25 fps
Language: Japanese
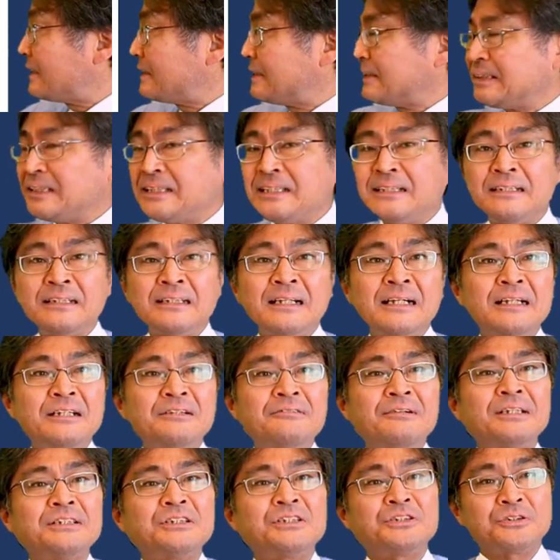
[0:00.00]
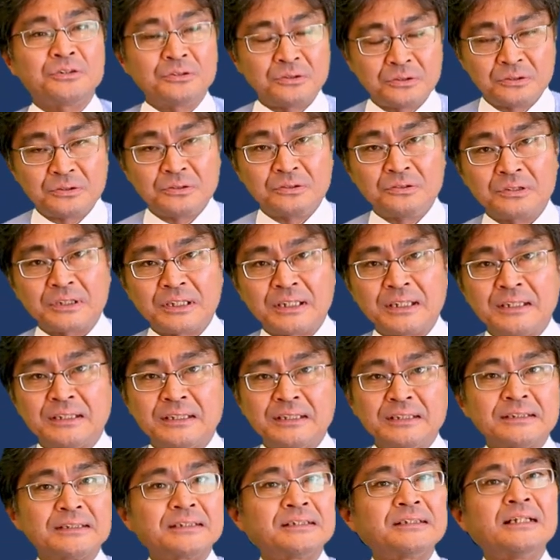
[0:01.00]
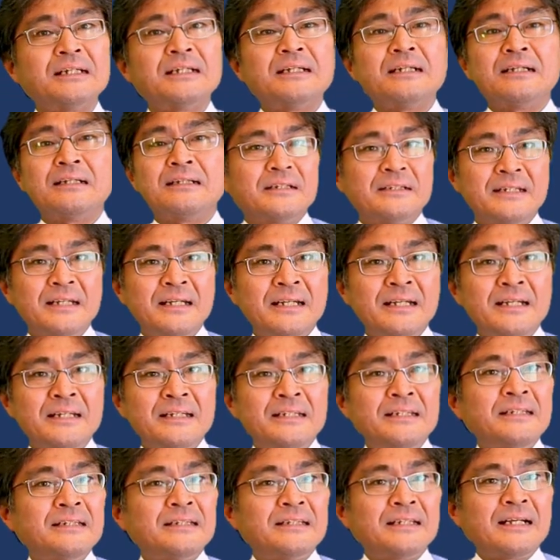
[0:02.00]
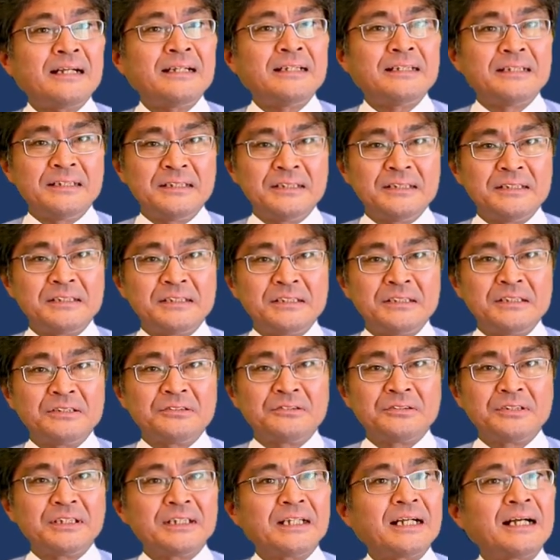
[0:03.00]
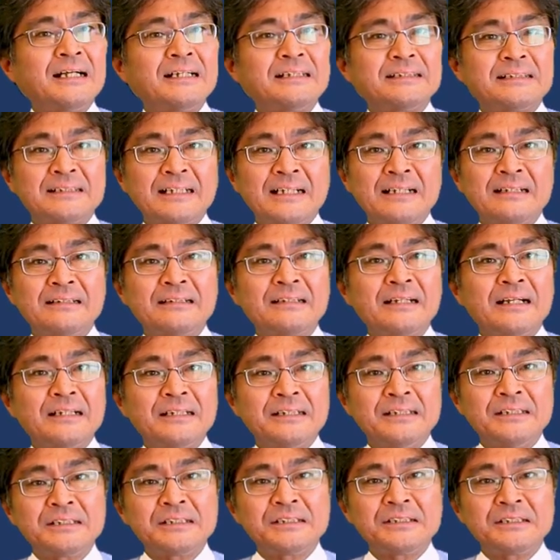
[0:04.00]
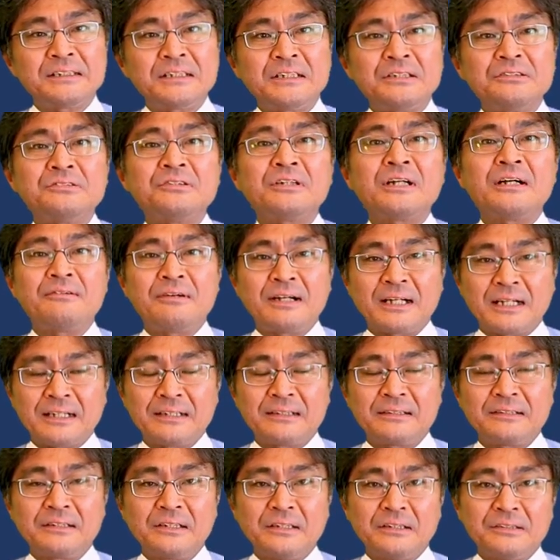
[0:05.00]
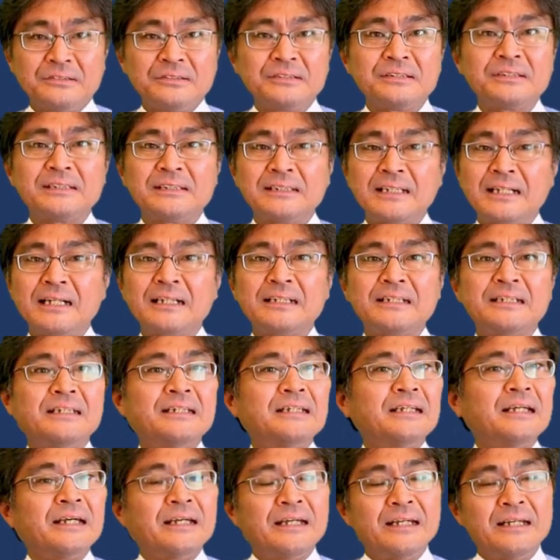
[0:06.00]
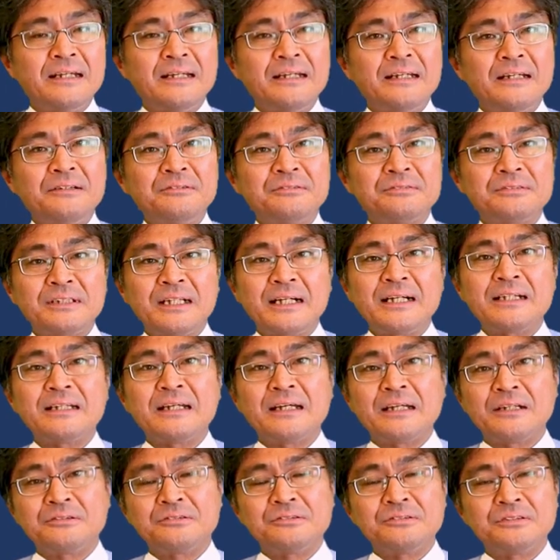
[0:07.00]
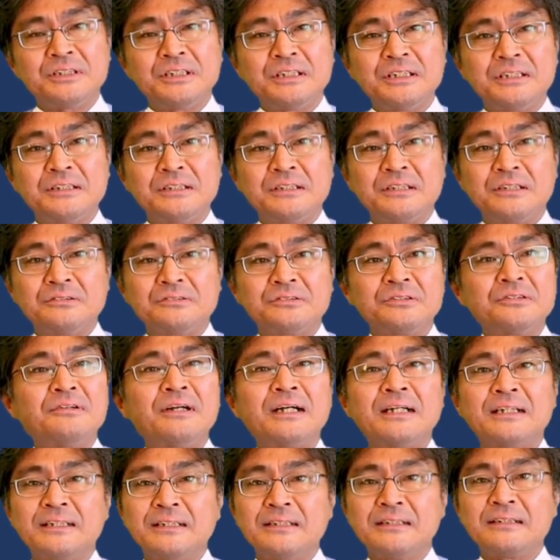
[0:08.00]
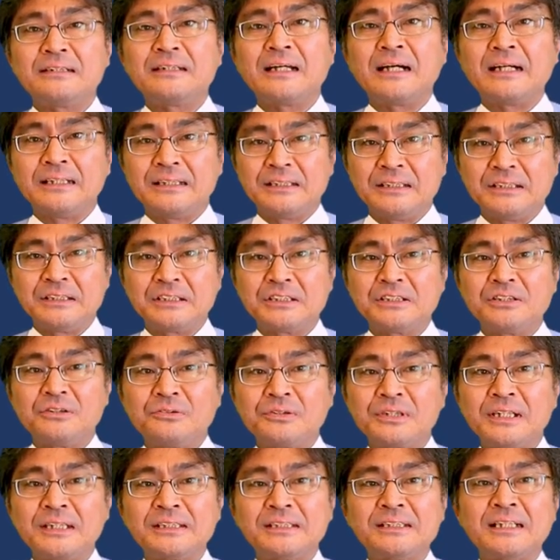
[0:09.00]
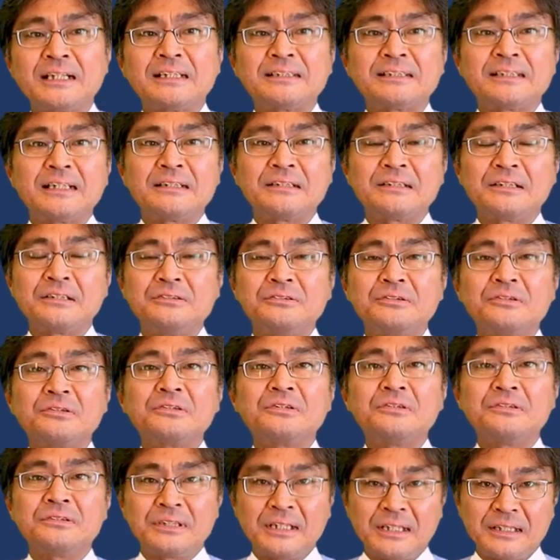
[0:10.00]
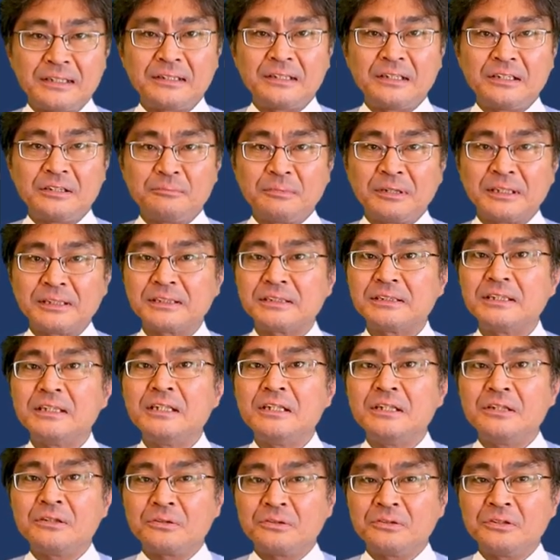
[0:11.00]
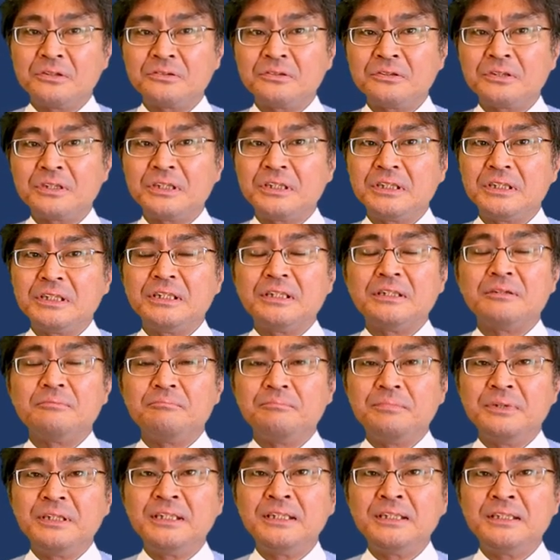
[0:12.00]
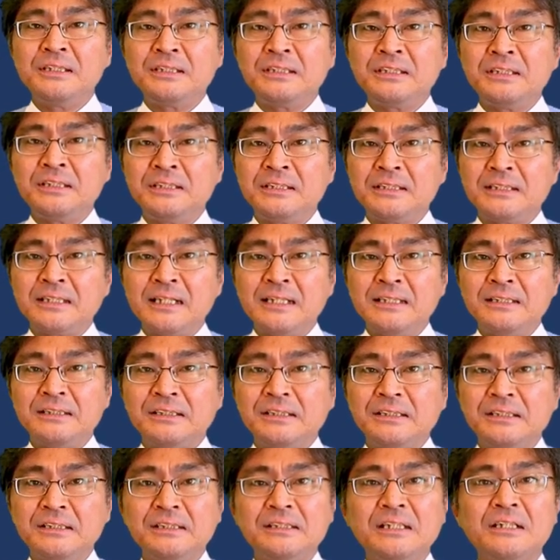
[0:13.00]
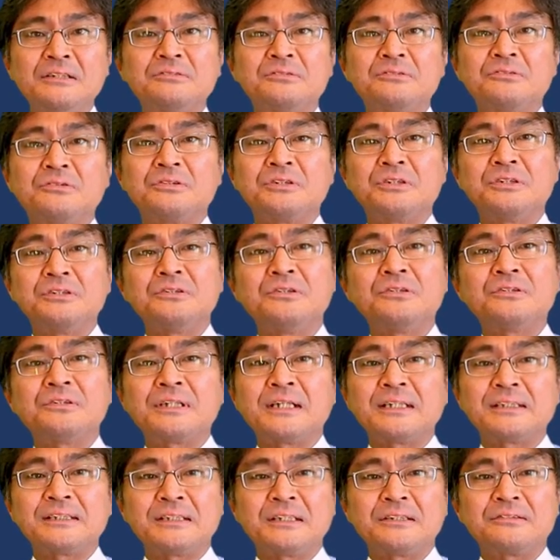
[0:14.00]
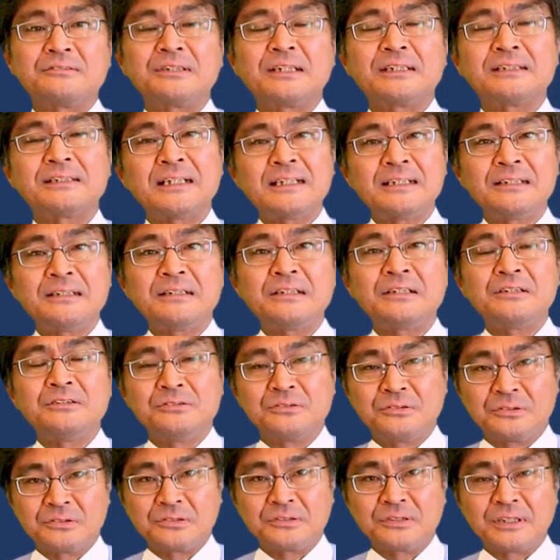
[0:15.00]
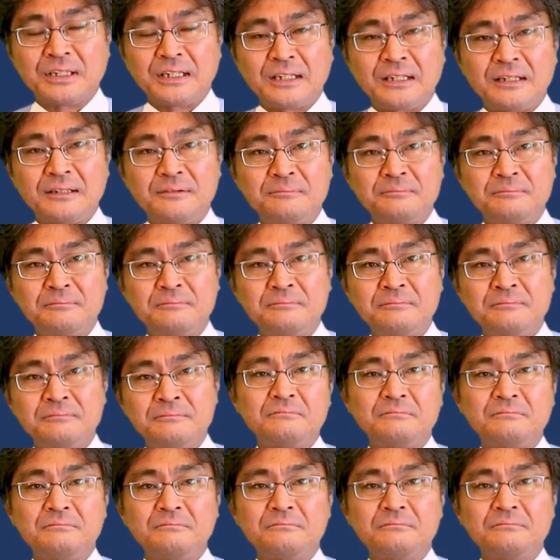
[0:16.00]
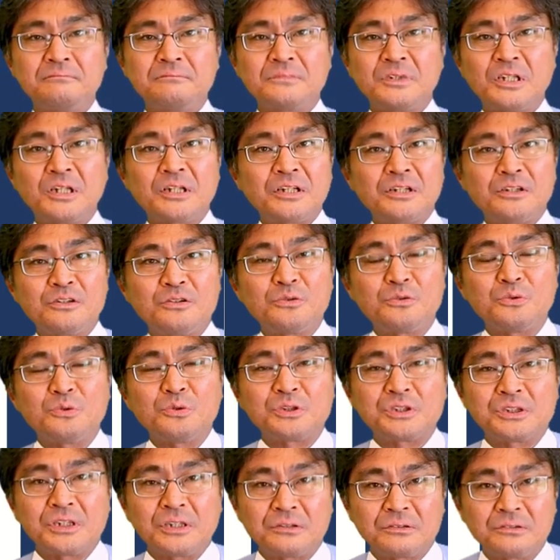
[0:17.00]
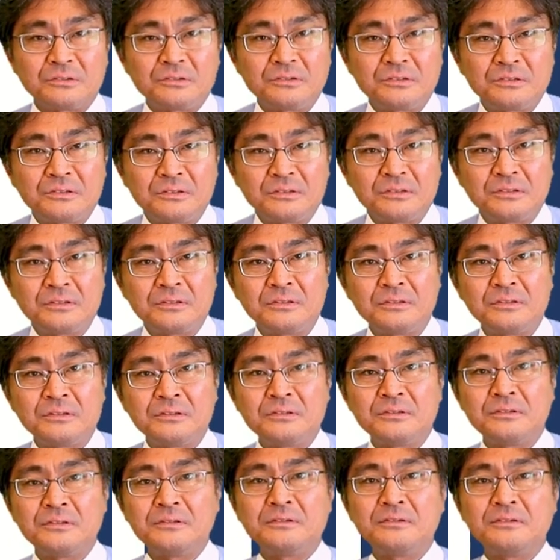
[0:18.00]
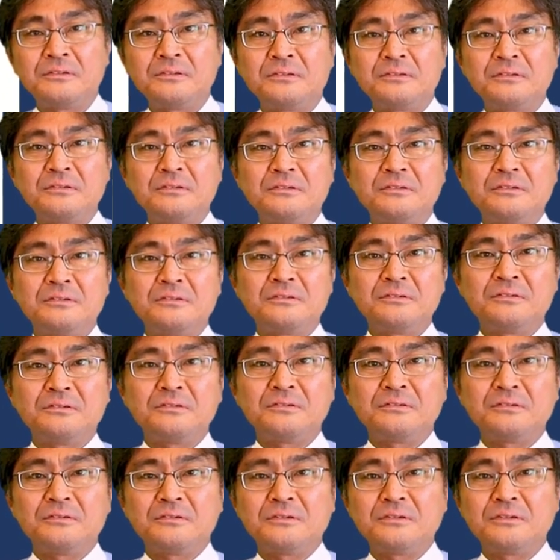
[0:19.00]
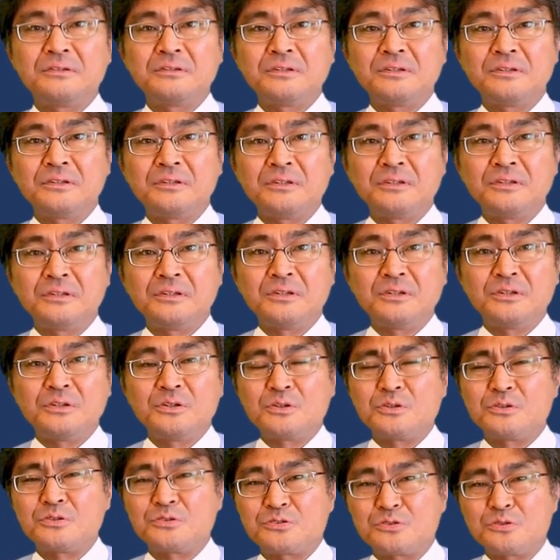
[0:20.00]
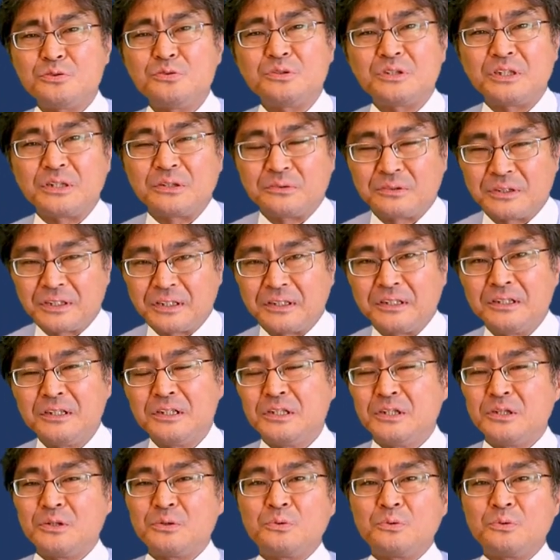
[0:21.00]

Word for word: 全体は長方形です。DE 対 EC の比が3対1っていうのが分かっている。さらに AF 対 FD っていうのは1対1。同じ長さっていうことになっています。この時に BG 対 GF の比を出してくださいっていうことだ。あれどうしたの相似な三角形がないよ。そうだよね。